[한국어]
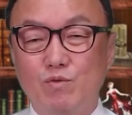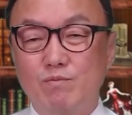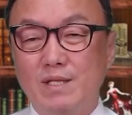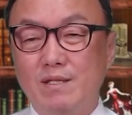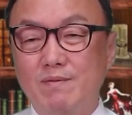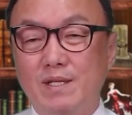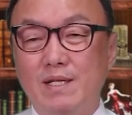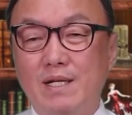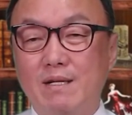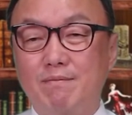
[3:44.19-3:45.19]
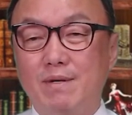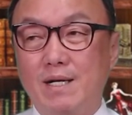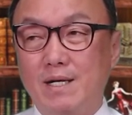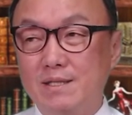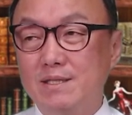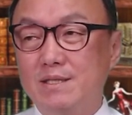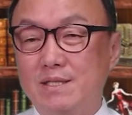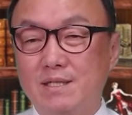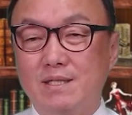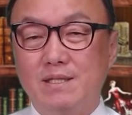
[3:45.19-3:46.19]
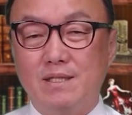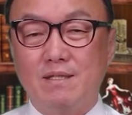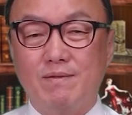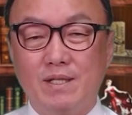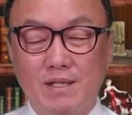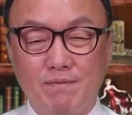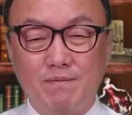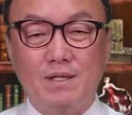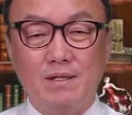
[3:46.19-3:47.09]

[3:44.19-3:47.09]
눈만 뜨면 나라 망하는 짓거리들만 해야 됩니다.